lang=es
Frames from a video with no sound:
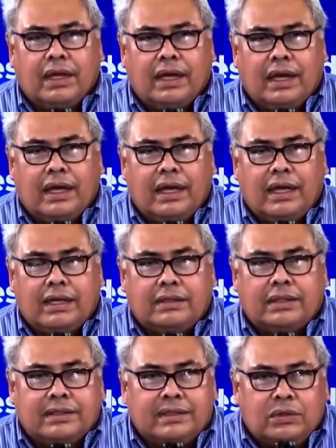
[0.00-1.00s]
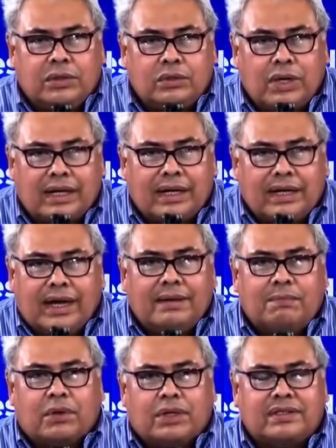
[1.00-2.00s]
Eh, si, no hizo el
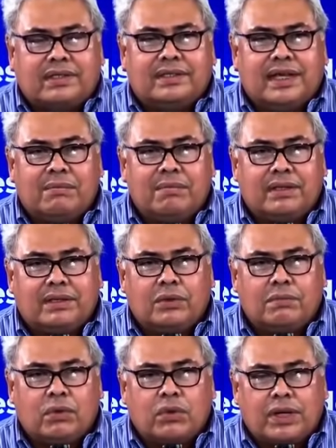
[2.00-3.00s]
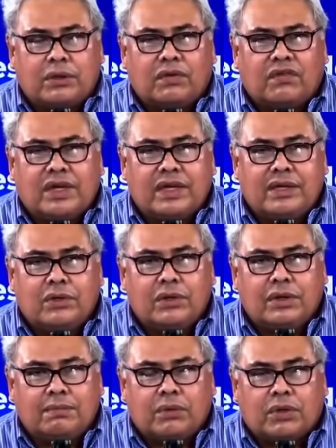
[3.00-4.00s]
canal es porque sencillamente es un proyecto
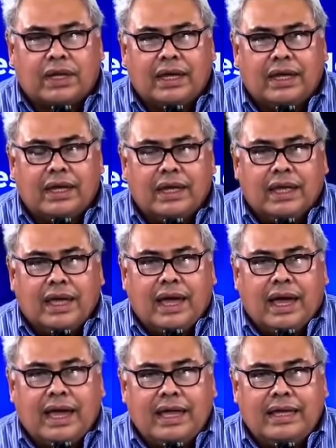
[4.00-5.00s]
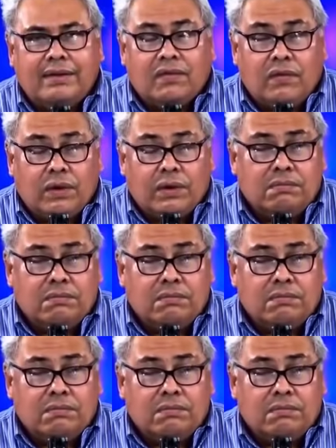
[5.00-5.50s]
fallido y porque hay,